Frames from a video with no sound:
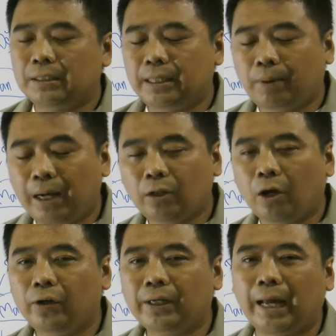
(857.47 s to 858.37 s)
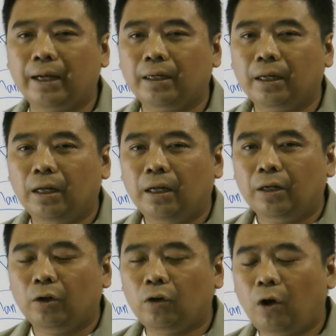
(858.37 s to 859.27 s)
สิบขั้นตอนด้วยกัน
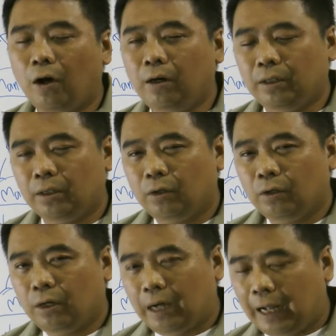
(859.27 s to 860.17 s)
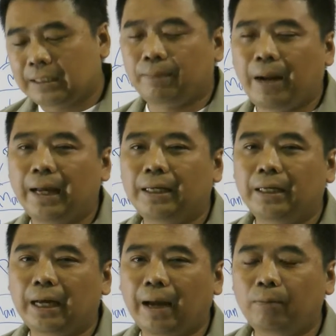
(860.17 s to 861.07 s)
น้องๆสัปดาห์นี้
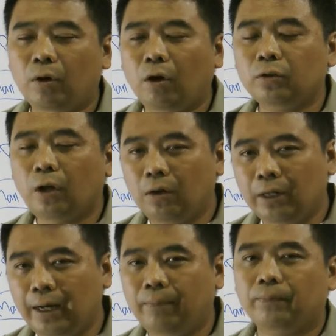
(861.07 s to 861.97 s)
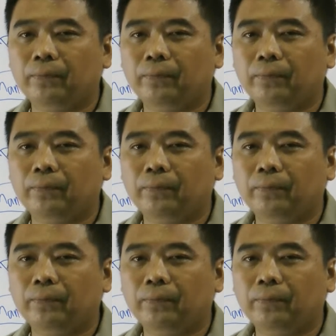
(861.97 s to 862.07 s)
นะครับน้องๆต้องเริ่ม